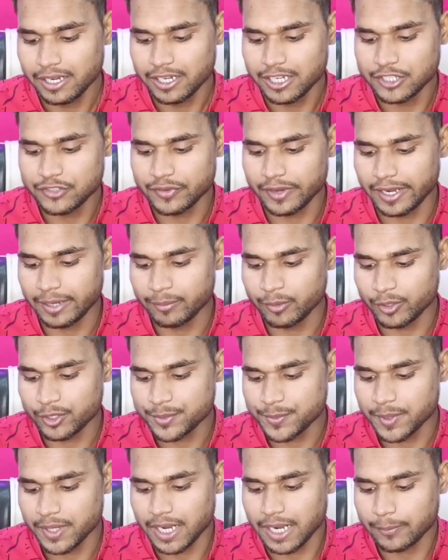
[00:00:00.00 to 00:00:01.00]
इस वाले
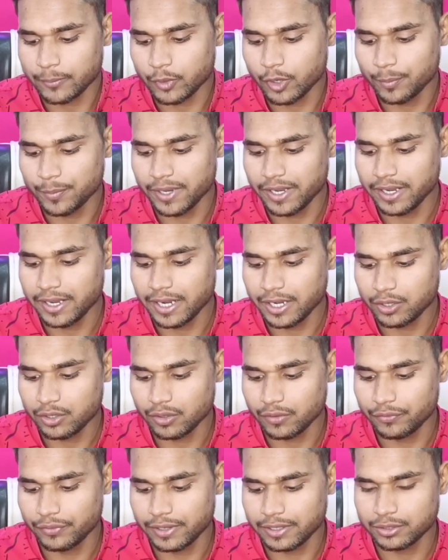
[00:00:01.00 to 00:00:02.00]
बॉक्स में आपको अपनी डेट
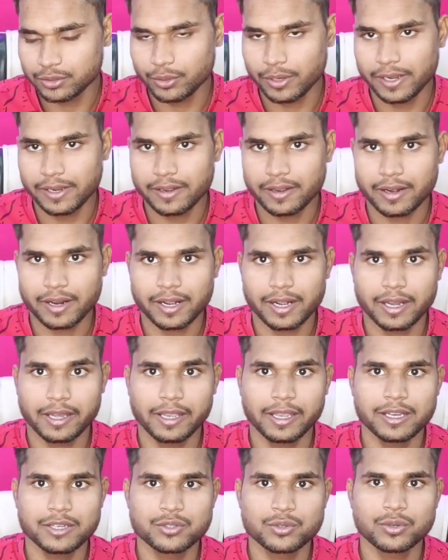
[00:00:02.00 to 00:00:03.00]
ऑफ बर्थ को एंटर करना
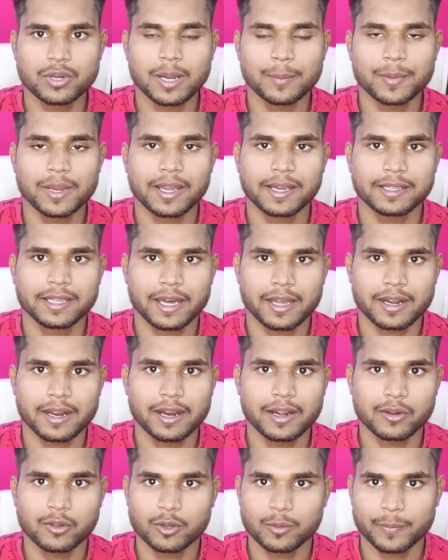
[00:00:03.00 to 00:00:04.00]
है जो आपके आधार
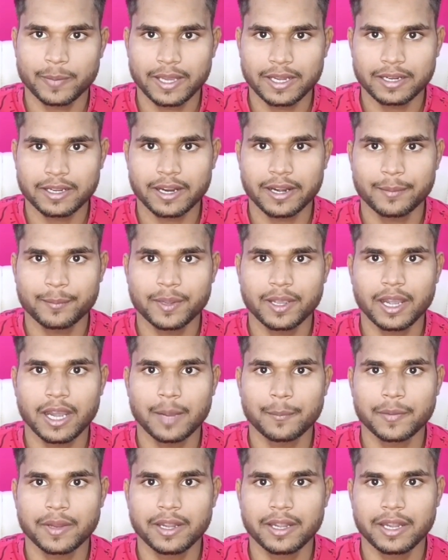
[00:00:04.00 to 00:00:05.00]
कार्ड और पैन कार्ड में
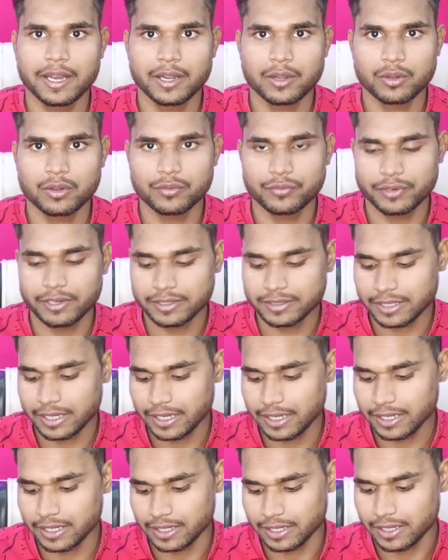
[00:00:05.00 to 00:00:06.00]
आपकी डेट डेट ऑफ बर्थ
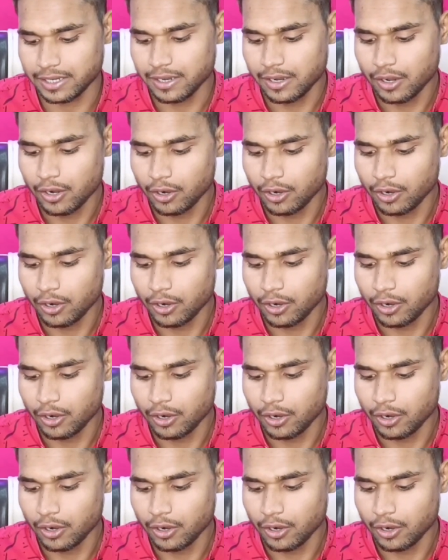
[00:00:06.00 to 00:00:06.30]
रहेगी